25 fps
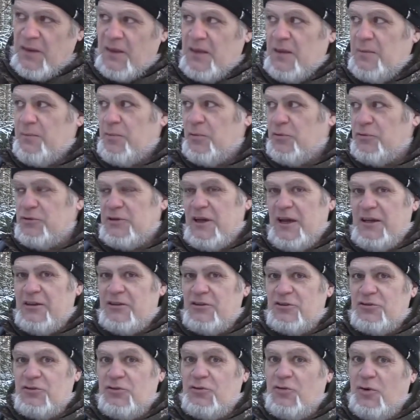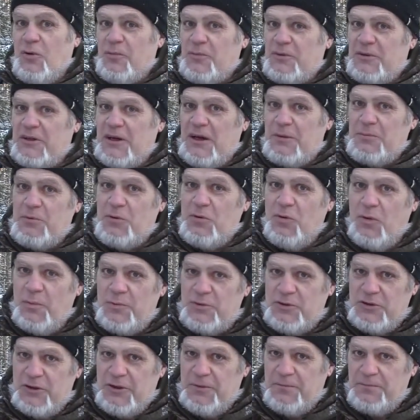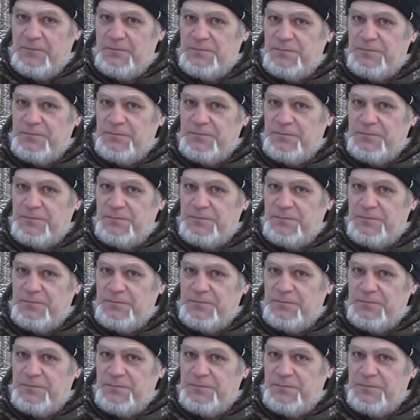И получается, что комната как бы общая.